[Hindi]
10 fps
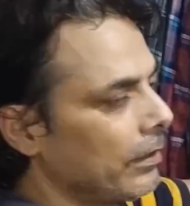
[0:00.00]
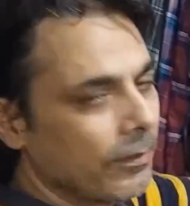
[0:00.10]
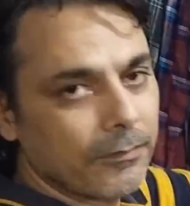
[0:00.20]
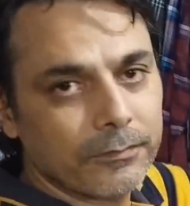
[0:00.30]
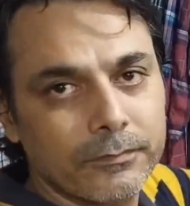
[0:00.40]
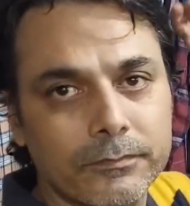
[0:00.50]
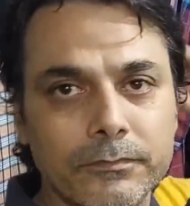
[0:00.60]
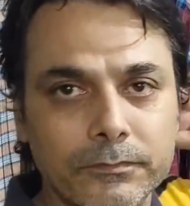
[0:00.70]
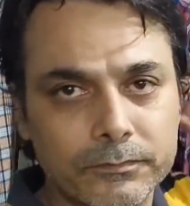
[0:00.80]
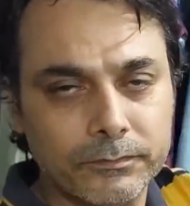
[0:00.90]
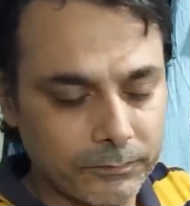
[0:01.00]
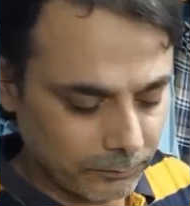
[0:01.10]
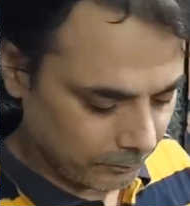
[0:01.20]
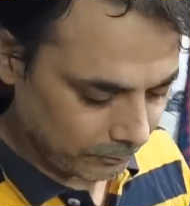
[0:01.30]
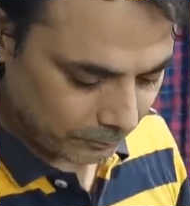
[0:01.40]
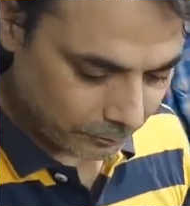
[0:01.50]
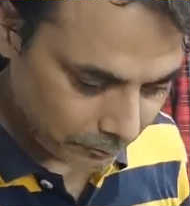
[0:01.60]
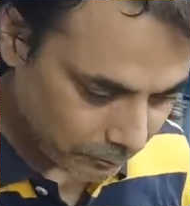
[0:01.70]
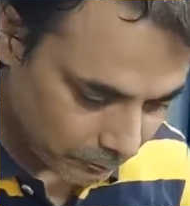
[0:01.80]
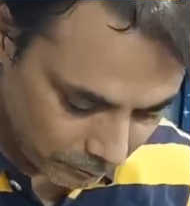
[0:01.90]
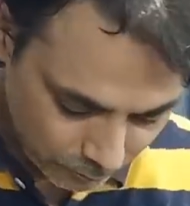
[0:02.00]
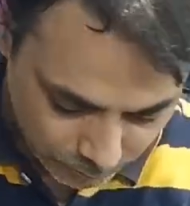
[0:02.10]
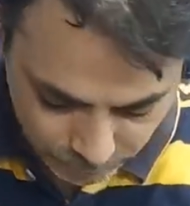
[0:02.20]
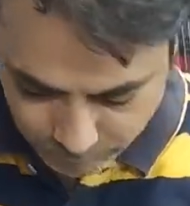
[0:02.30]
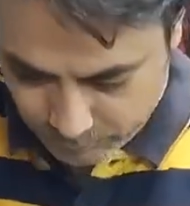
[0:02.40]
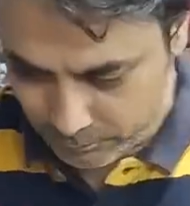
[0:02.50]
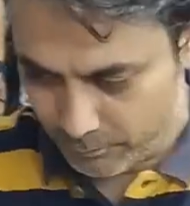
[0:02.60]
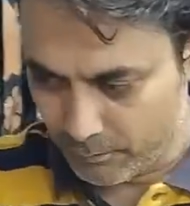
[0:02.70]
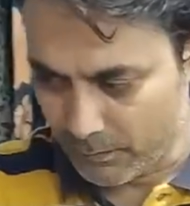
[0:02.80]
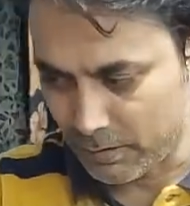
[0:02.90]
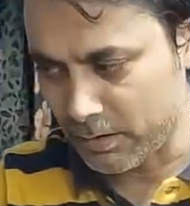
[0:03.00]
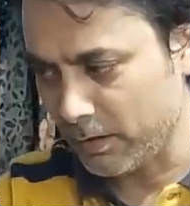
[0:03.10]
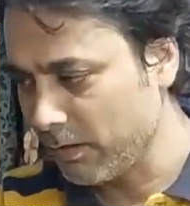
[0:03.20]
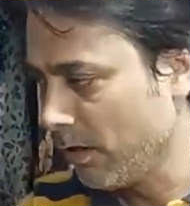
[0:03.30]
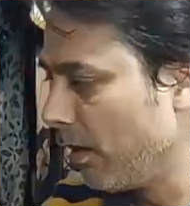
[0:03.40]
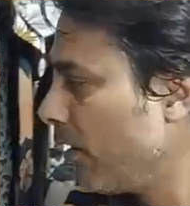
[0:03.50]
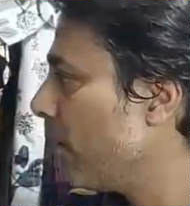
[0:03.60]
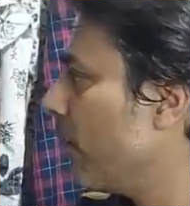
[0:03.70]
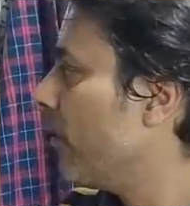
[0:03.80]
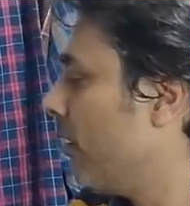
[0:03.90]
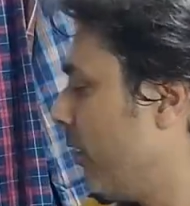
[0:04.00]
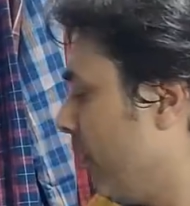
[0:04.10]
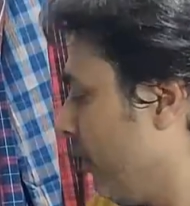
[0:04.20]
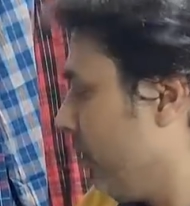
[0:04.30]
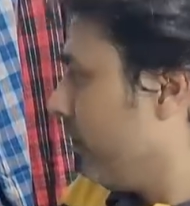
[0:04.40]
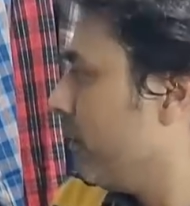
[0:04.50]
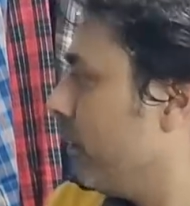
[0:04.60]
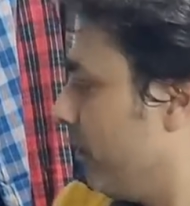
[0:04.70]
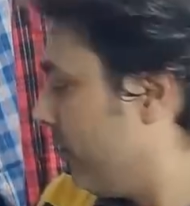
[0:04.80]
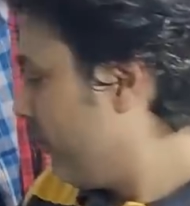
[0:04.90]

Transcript: प्राइस रहेगा भाई बहुत प्यारा मतलब होट सेलिंग आइटम है ये भी देख ही रहे हो आप और